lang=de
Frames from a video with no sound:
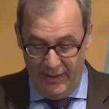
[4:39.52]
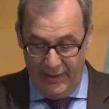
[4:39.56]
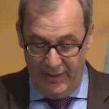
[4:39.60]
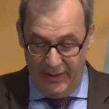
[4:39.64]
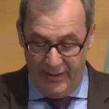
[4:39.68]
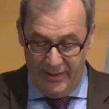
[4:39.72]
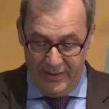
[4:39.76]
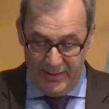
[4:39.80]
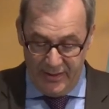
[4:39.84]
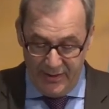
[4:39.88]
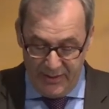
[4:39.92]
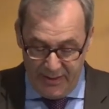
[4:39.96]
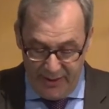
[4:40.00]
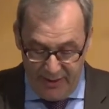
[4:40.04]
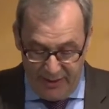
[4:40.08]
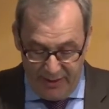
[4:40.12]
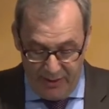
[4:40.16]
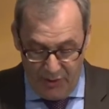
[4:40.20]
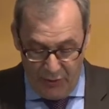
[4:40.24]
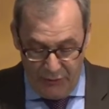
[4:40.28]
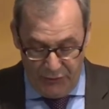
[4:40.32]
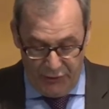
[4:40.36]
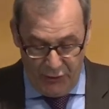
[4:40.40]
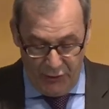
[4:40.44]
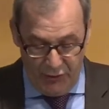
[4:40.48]
Diese Sicht
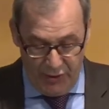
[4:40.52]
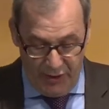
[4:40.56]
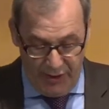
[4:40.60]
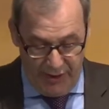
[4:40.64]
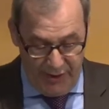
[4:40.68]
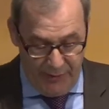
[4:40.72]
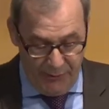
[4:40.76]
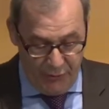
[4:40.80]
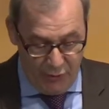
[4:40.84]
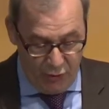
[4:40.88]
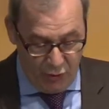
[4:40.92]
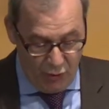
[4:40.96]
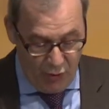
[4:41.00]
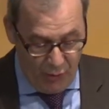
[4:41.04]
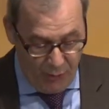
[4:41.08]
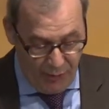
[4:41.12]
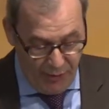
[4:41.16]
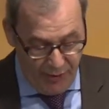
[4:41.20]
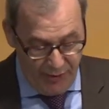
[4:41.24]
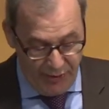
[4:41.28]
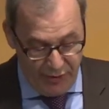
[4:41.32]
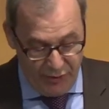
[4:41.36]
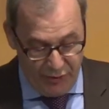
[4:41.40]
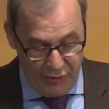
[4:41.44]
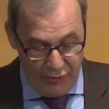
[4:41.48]
auf die Unternehmensgruppe
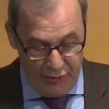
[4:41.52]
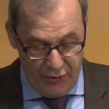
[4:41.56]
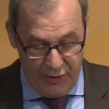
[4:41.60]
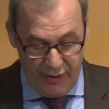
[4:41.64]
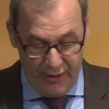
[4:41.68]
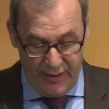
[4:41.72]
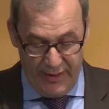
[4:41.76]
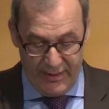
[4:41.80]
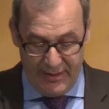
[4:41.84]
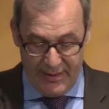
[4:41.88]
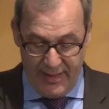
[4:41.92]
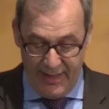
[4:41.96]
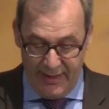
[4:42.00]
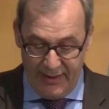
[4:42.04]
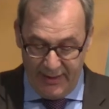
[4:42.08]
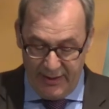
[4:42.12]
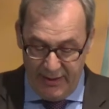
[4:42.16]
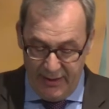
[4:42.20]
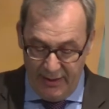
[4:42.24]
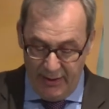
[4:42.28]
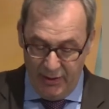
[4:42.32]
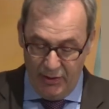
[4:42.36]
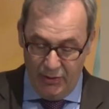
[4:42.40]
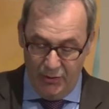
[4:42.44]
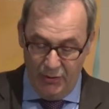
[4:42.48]
ist durch das
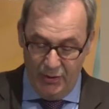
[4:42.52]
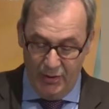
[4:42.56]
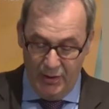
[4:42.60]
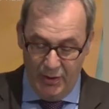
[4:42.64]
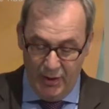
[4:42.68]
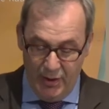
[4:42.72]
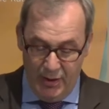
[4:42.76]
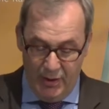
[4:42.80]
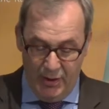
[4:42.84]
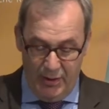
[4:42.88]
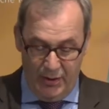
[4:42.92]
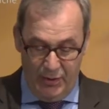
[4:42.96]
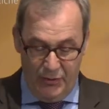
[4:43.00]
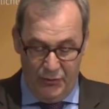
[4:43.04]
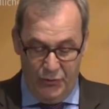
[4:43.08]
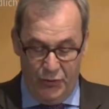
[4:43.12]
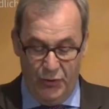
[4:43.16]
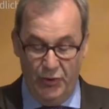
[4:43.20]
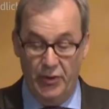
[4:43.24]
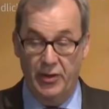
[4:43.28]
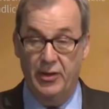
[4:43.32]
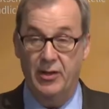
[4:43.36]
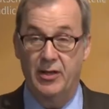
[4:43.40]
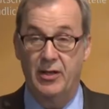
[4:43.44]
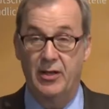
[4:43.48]
Agieren
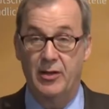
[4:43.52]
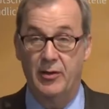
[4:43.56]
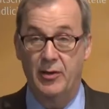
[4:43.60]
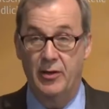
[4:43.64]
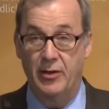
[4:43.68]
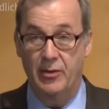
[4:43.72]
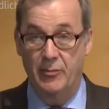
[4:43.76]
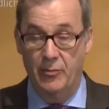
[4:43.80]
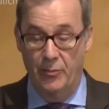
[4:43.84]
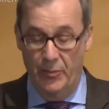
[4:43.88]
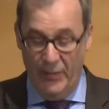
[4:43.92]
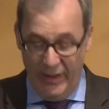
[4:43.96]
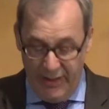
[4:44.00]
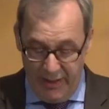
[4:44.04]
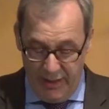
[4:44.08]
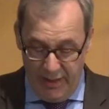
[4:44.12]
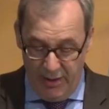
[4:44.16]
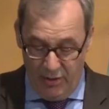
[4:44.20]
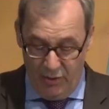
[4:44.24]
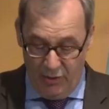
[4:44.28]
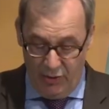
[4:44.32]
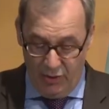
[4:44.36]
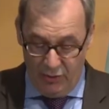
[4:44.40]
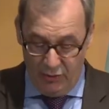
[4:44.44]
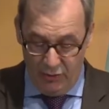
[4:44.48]
von
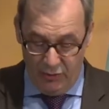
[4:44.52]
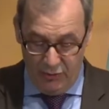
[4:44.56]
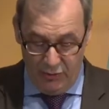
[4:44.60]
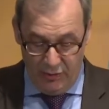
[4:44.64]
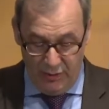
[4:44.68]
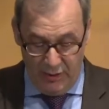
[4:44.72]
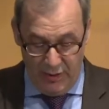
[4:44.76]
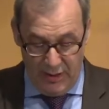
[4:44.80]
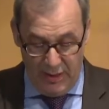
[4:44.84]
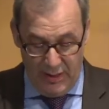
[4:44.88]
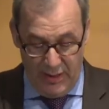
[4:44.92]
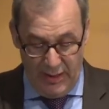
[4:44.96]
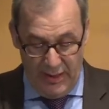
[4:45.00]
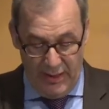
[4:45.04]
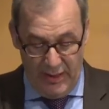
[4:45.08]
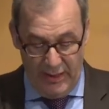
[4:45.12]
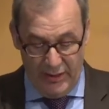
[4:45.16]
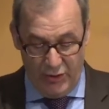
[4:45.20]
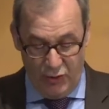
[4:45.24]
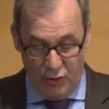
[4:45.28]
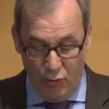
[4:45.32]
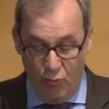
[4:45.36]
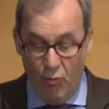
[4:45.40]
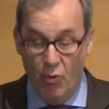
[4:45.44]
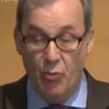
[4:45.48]
Michael Otto
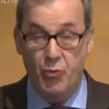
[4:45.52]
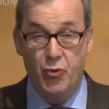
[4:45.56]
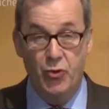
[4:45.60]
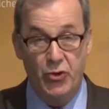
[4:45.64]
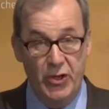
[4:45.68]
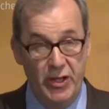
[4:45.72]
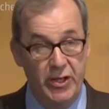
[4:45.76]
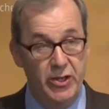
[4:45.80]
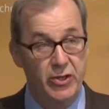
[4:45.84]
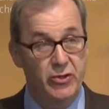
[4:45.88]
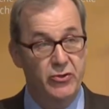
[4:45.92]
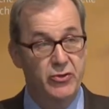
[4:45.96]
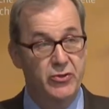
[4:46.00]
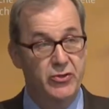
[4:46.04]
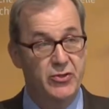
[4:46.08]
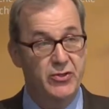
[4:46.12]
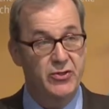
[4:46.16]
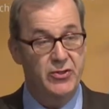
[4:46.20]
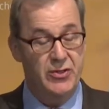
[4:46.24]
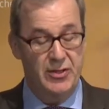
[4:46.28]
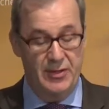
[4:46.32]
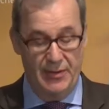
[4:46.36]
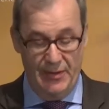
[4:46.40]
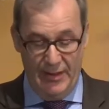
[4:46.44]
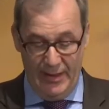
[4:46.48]
als Homo
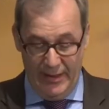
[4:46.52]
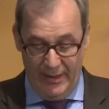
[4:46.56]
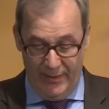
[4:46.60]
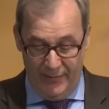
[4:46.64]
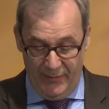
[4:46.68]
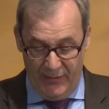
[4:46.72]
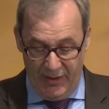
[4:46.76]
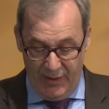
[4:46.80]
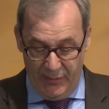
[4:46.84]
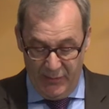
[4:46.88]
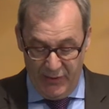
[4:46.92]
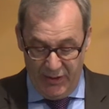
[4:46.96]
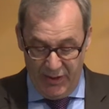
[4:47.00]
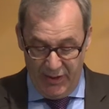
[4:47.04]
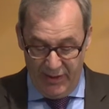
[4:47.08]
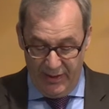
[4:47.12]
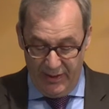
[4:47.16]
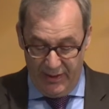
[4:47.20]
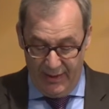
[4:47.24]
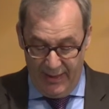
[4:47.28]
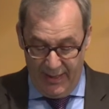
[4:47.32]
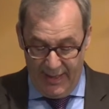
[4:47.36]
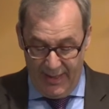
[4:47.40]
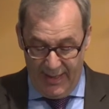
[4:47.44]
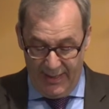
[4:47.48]
Politicus im
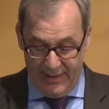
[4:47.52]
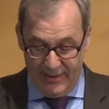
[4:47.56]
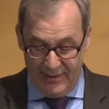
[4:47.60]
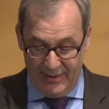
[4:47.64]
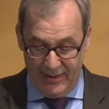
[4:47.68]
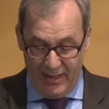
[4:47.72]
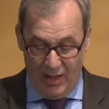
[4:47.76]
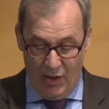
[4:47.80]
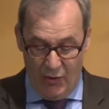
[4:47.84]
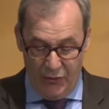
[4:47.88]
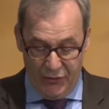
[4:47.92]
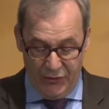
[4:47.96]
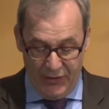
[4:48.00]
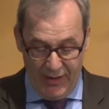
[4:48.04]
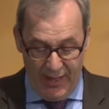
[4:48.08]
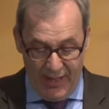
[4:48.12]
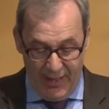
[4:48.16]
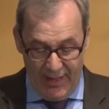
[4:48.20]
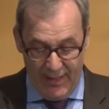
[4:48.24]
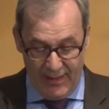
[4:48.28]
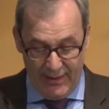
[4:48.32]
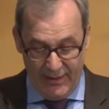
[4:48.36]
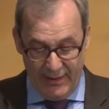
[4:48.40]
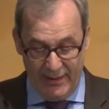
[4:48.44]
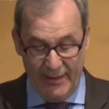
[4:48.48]
Sinne eines auf
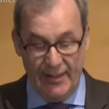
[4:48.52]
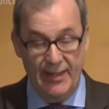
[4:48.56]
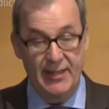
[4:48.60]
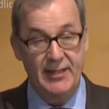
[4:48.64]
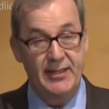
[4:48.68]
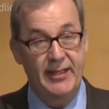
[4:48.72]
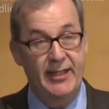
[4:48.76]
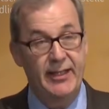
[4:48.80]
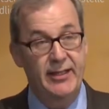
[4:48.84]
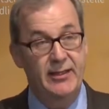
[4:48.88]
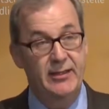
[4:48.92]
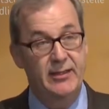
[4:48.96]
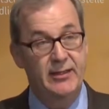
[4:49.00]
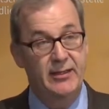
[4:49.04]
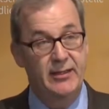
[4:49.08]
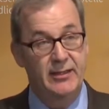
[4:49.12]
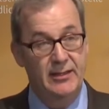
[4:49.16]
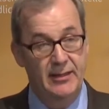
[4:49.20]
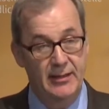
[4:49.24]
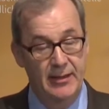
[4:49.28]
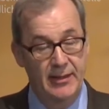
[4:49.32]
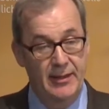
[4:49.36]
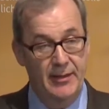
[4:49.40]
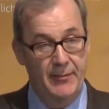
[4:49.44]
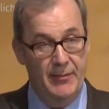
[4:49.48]
Nachhaltigkeit drängenden
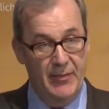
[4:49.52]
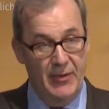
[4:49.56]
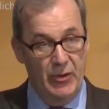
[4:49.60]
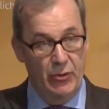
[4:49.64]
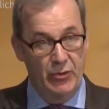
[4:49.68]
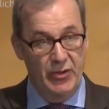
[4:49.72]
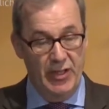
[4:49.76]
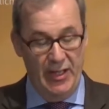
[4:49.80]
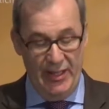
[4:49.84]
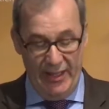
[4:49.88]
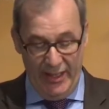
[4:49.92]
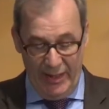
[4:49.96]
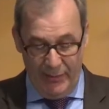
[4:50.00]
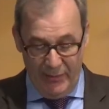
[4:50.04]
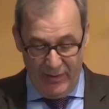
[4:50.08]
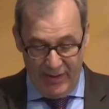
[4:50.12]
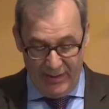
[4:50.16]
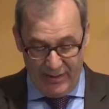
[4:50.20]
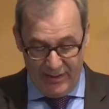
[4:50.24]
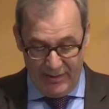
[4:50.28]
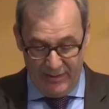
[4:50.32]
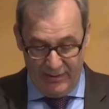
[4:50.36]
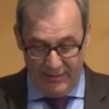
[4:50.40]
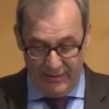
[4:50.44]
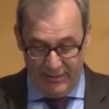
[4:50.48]

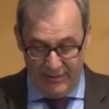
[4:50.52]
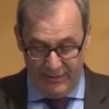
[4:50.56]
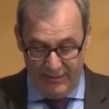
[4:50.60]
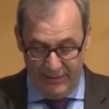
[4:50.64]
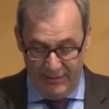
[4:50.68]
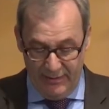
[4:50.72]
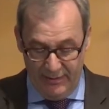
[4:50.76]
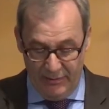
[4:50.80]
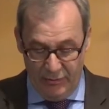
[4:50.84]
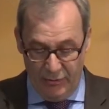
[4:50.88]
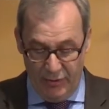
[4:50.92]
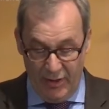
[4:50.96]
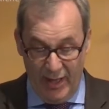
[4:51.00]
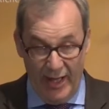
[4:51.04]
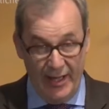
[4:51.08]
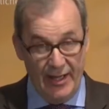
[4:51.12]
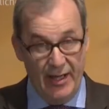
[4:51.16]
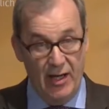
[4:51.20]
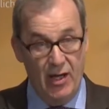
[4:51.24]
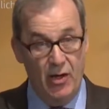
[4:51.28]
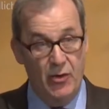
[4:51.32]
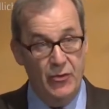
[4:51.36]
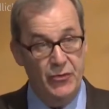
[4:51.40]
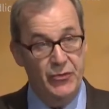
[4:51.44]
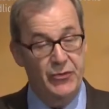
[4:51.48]
Unternehmers äh, und
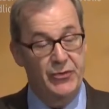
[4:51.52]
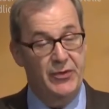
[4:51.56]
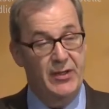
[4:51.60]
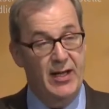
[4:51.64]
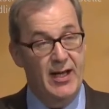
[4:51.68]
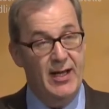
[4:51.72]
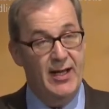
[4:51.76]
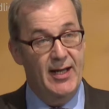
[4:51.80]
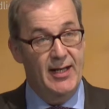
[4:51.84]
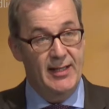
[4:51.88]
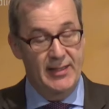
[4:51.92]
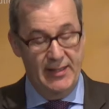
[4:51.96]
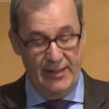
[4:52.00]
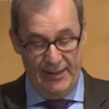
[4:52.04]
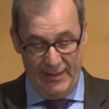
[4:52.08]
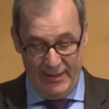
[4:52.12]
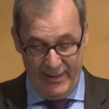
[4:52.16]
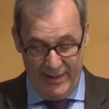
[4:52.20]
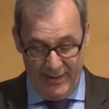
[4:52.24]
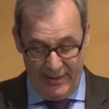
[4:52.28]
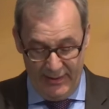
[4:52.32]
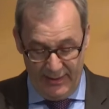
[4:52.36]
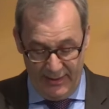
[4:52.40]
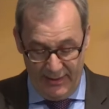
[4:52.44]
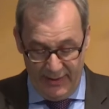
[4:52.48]
einer auf
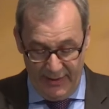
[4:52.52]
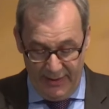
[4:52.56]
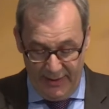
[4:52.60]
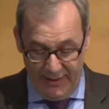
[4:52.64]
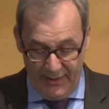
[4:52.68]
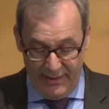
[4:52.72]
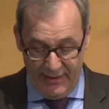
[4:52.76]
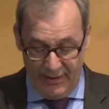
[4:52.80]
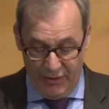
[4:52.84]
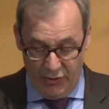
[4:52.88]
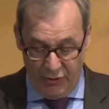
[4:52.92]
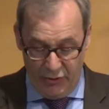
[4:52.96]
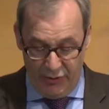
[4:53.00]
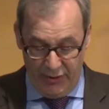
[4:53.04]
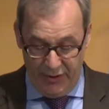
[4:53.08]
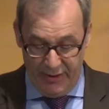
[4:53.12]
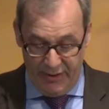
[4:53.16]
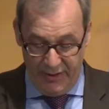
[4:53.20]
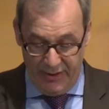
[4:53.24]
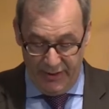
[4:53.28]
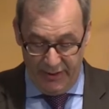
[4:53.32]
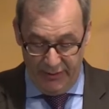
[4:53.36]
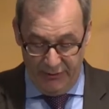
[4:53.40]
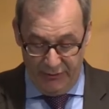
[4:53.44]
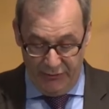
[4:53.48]
Nachhaltigkeit hin sich
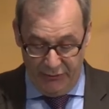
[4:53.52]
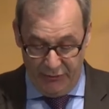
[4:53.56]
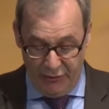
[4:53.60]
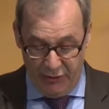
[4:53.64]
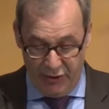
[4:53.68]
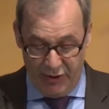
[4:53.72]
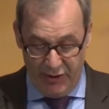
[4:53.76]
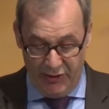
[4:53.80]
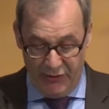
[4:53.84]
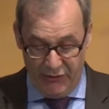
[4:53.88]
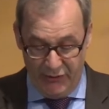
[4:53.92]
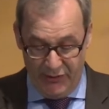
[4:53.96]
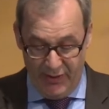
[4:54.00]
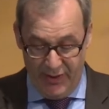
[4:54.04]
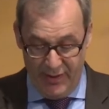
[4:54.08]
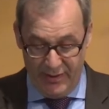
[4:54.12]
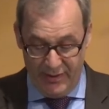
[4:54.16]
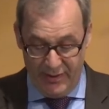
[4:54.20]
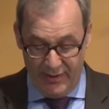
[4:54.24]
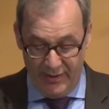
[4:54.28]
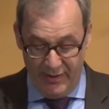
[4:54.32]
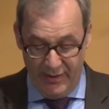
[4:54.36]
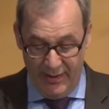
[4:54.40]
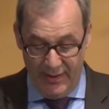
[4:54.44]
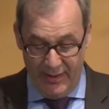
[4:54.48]
orientierenden
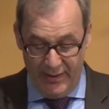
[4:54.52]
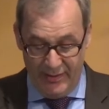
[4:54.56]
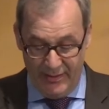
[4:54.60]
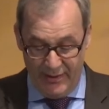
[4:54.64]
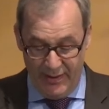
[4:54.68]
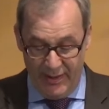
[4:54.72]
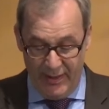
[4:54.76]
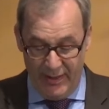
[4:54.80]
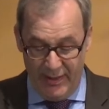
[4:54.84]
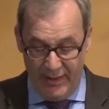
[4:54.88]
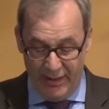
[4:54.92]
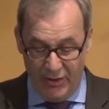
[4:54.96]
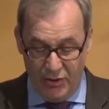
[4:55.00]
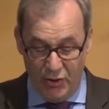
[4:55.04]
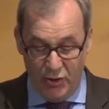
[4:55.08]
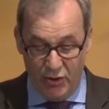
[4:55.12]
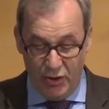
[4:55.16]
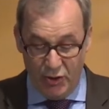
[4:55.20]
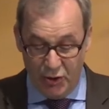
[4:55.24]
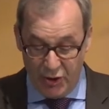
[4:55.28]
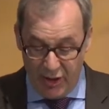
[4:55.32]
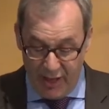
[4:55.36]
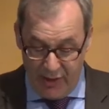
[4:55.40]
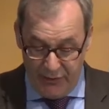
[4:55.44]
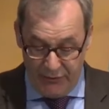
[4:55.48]
Wirtschaftsweise sicherlich noch
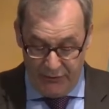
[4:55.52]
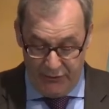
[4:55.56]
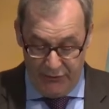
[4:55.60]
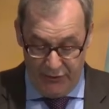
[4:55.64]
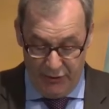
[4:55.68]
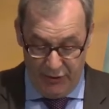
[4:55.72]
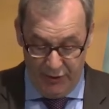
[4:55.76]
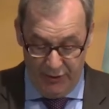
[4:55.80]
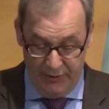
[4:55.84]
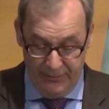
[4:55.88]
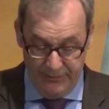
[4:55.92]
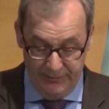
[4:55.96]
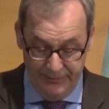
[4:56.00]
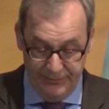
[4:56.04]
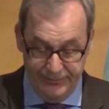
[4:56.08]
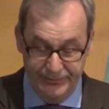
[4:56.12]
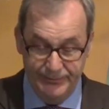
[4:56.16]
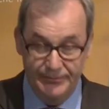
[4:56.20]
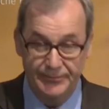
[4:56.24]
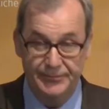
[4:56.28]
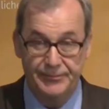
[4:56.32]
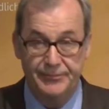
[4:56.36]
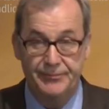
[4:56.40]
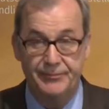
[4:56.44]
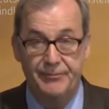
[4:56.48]
geschärft worden.
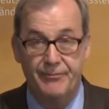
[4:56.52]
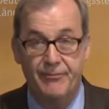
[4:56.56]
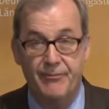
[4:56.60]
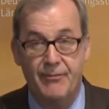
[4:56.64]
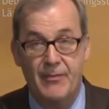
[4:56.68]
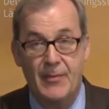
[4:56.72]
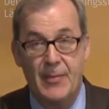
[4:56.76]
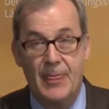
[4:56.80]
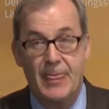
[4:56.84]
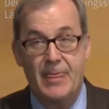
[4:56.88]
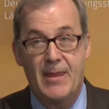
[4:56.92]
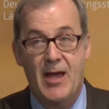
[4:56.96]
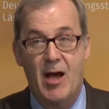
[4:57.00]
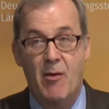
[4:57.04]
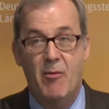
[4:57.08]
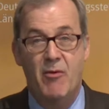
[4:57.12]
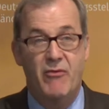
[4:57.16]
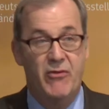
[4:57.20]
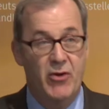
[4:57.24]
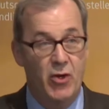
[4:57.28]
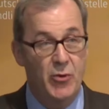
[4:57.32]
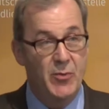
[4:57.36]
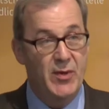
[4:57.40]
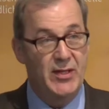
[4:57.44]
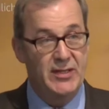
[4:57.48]
Aber
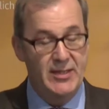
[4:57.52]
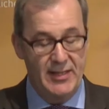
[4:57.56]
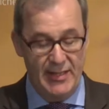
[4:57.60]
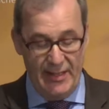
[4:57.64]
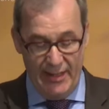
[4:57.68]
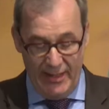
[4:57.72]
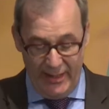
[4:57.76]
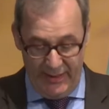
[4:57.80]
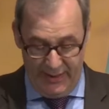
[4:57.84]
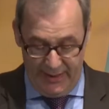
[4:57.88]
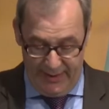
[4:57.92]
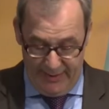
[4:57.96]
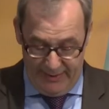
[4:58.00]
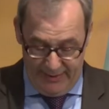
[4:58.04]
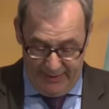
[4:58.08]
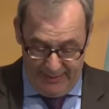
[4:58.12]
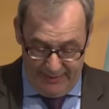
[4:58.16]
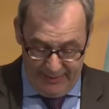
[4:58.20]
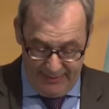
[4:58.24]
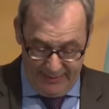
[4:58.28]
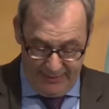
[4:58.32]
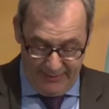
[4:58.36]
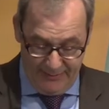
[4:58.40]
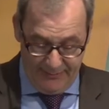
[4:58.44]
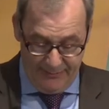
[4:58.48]
warum erzähle ich Ihnen
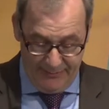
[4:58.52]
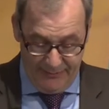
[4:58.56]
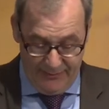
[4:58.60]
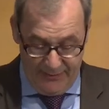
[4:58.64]
das?